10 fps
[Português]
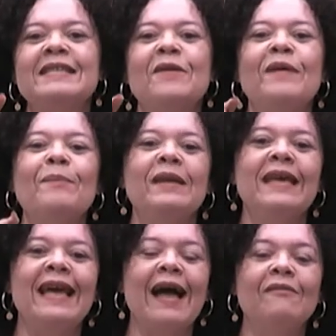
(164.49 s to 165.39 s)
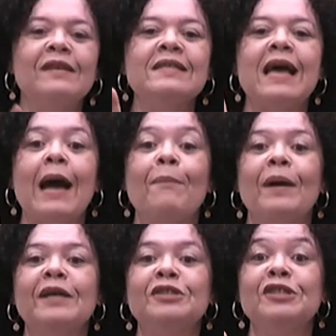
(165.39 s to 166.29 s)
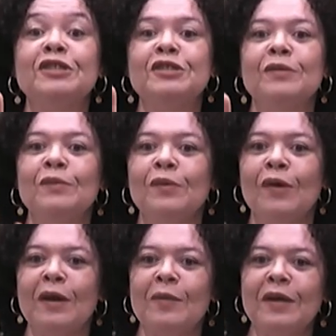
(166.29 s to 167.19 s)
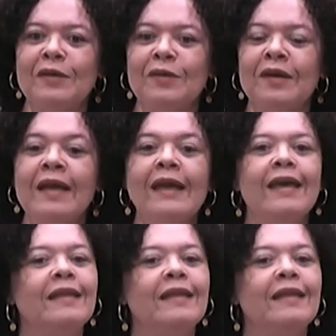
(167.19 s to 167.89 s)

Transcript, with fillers: são aplicáveis a partir de um colaborador.